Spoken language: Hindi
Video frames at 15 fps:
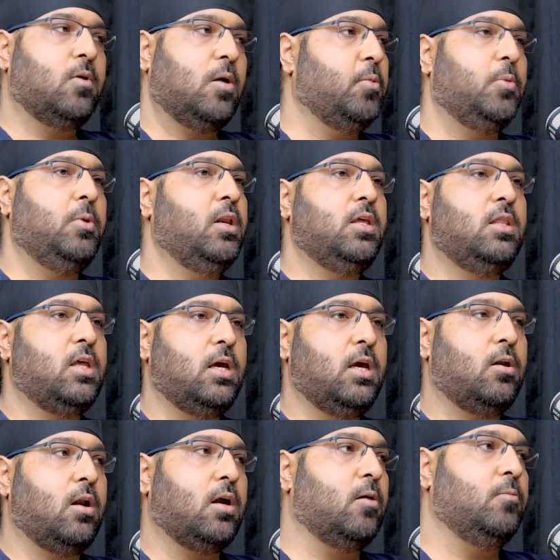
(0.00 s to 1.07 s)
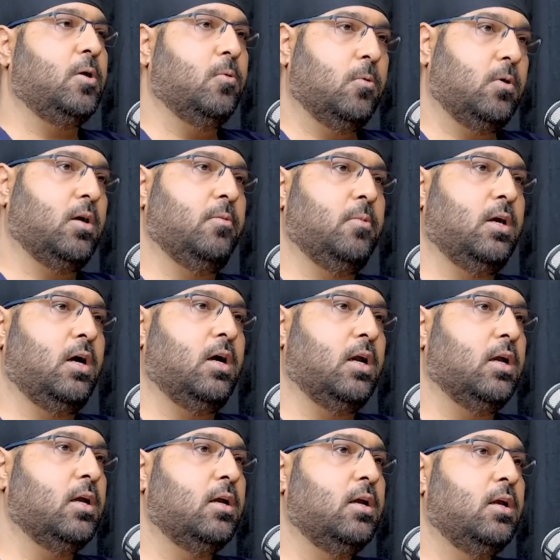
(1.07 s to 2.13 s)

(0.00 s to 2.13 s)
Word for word: वो कभी भी नहीं थे ना कभी होंगे भी आगे